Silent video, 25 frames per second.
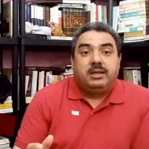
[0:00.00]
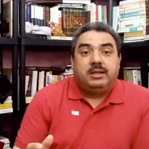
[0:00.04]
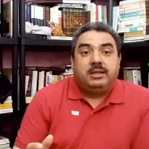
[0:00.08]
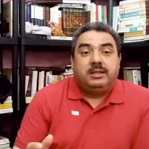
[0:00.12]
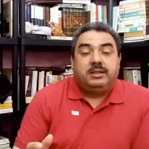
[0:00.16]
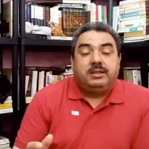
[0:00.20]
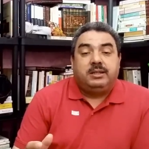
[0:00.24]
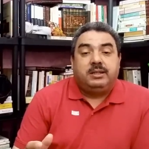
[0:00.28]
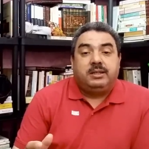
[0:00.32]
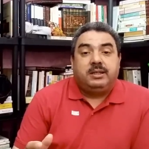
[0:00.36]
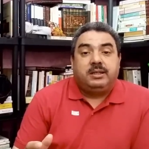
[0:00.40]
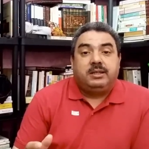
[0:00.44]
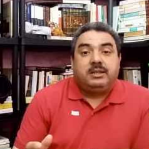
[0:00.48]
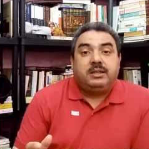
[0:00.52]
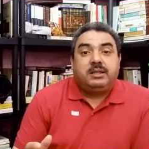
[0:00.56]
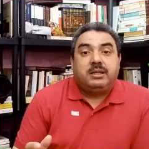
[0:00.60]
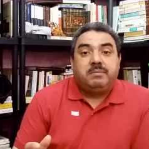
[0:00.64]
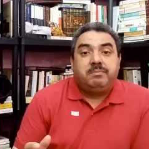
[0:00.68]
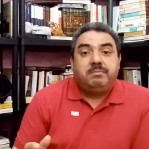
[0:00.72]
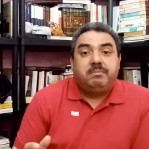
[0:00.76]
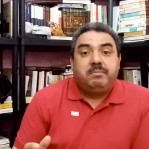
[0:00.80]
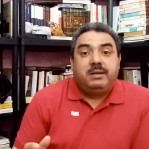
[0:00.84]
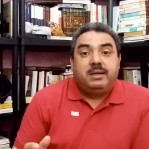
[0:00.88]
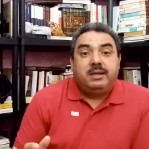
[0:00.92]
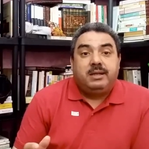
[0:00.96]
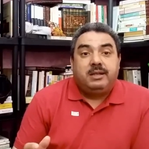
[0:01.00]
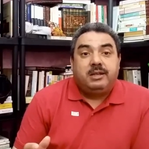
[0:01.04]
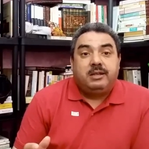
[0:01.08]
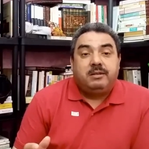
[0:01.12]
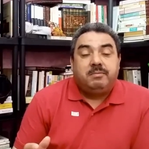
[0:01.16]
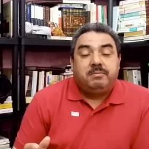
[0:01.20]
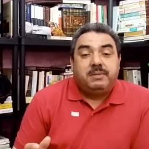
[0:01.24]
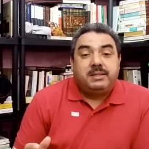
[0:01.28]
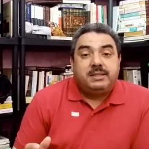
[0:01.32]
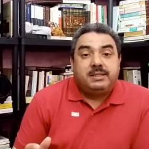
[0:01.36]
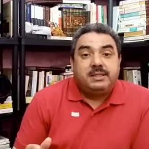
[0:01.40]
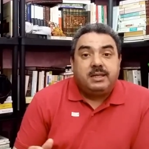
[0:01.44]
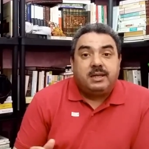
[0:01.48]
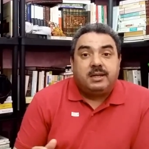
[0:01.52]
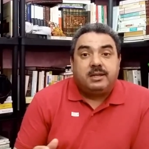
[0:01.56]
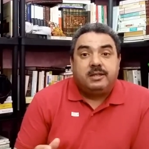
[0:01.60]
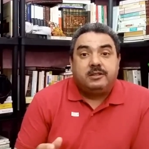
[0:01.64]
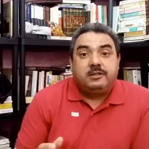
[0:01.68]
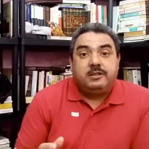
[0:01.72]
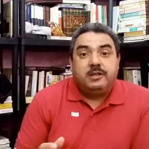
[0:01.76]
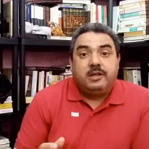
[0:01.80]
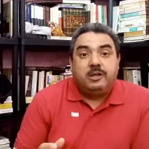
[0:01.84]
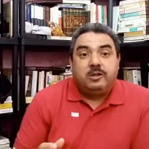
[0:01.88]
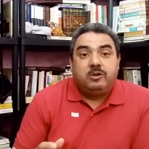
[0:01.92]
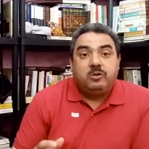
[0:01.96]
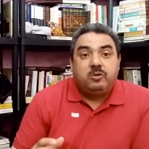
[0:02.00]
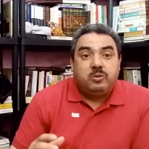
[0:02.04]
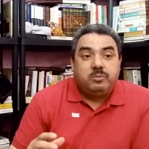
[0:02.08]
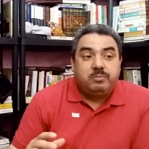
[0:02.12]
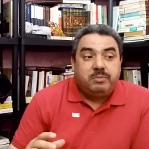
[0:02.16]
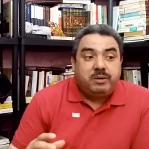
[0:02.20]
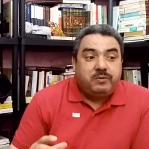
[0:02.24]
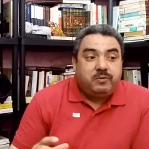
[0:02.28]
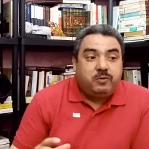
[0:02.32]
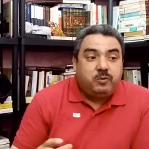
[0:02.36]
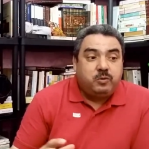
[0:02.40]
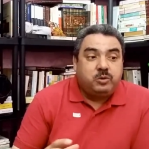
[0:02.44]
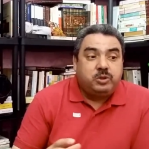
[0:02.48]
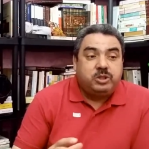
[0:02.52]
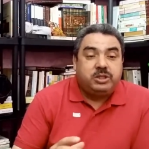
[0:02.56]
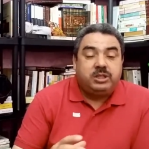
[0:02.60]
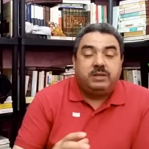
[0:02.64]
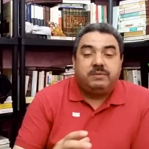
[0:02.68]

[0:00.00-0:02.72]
يكمل المسيره ديالو ما يفوتش